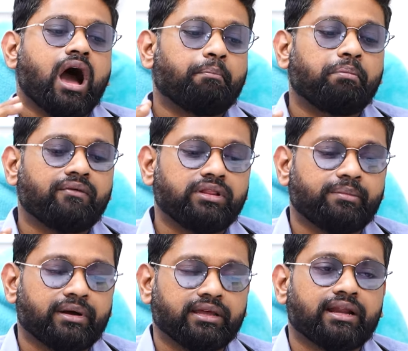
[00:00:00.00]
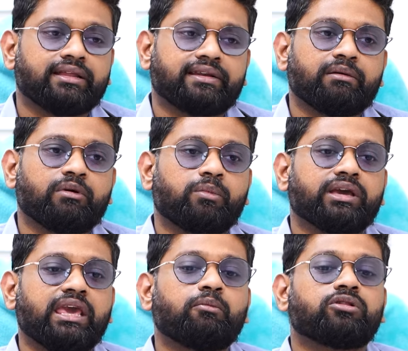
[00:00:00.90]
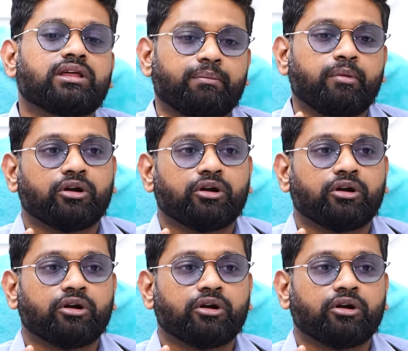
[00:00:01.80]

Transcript: அப்போ வந்து பார்த்திங்கன்னா அந்த டைம் இப்போ கீமோதெரப்பி